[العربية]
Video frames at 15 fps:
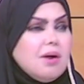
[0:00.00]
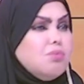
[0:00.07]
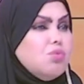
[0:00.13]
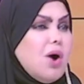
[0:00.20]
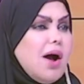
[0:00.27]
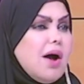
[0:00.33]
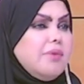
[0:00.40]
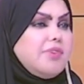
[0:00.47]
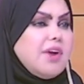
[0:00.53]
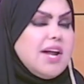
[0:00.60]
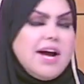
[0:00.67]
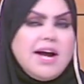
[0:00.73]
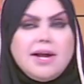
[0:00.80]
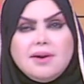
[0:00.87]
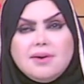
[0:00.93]
موقفه
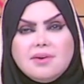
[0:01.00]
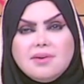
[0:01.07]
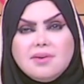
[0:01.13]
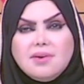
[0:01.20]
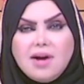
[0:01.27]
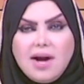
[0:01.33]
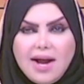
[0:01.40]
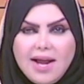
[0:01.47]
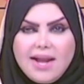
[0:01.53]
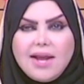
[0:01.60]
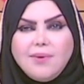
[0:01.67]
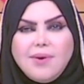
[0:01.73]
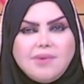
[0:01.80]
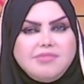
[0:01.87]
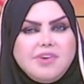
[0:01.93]
الحال
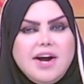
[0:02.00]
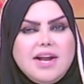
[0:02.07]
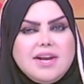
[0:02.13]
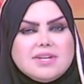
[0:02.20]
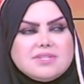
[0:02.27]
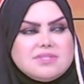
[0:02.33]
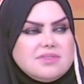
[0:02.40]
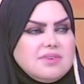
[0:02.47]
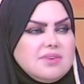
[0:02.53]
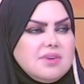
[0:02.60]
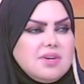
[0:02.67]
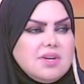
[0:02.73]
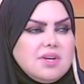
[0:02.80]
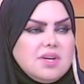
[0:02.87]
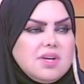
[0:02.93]
حاجه واقفه حاجه هو اللي هيجي لها